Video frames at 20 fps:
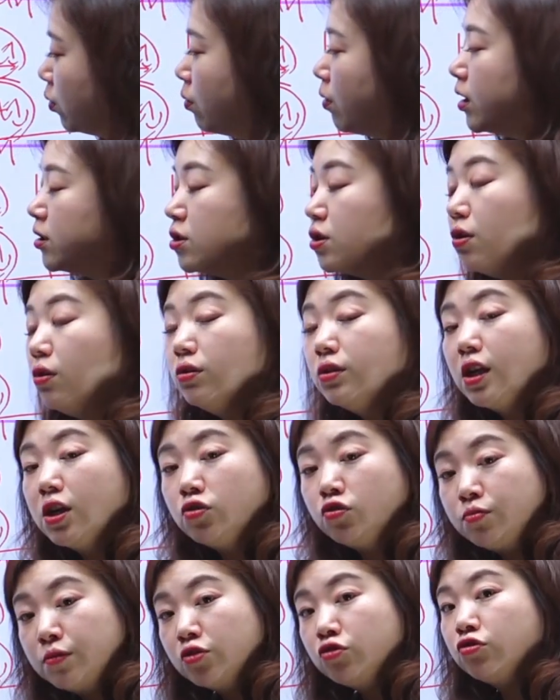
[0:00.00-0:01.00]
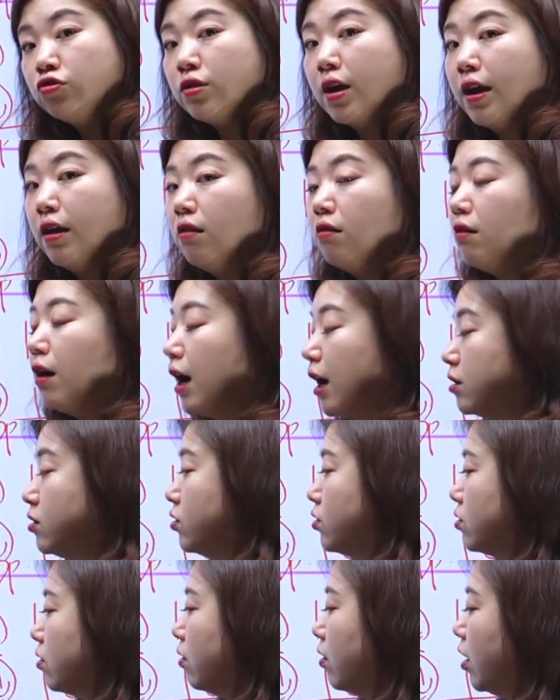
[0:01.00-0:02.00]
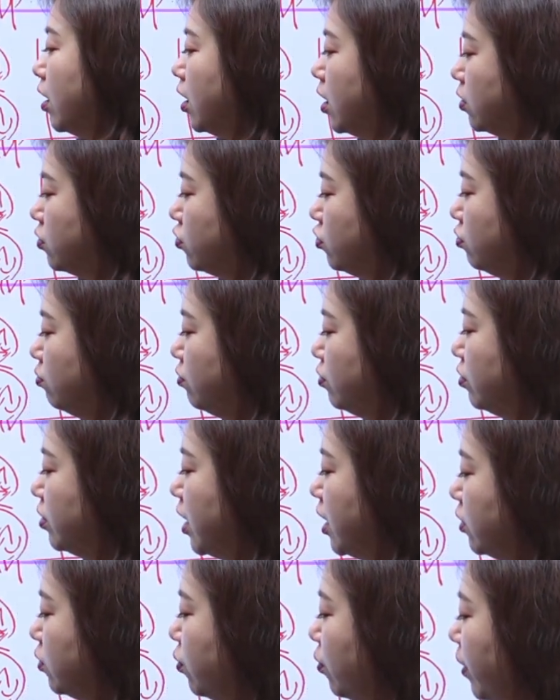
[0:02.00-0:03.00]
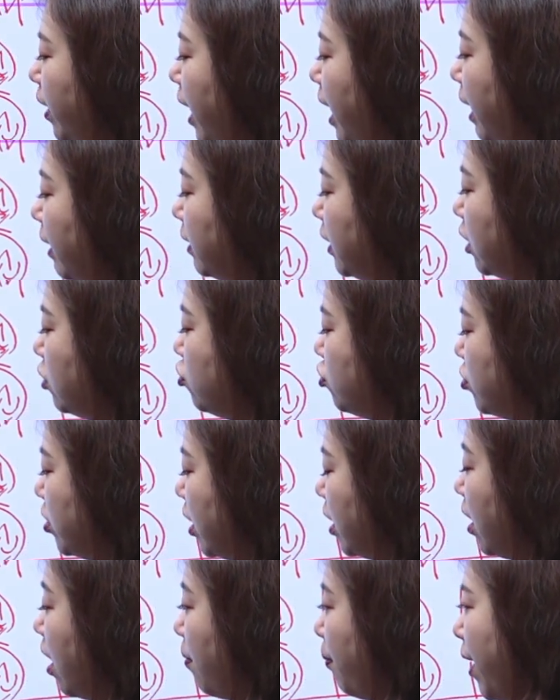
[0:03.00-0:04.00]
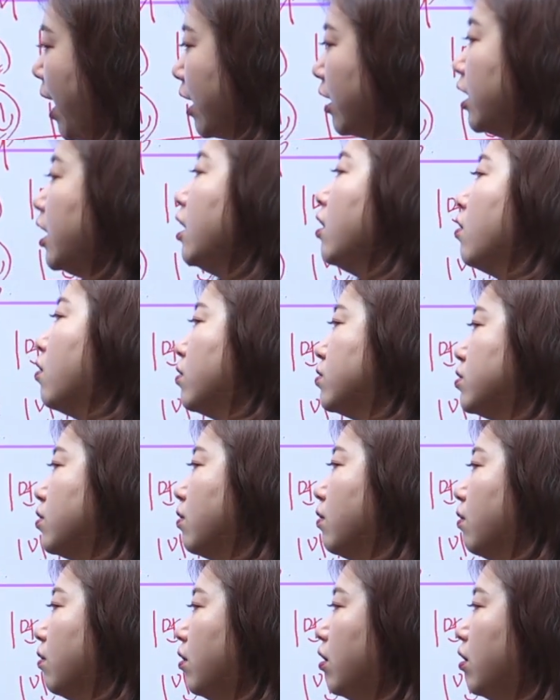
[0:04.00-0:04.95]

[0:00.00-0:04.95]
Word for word: 똑같이 열대 주면 주나요? 아니죠. 스무 대 줘야 한 대 주니까 바뀐 거죠.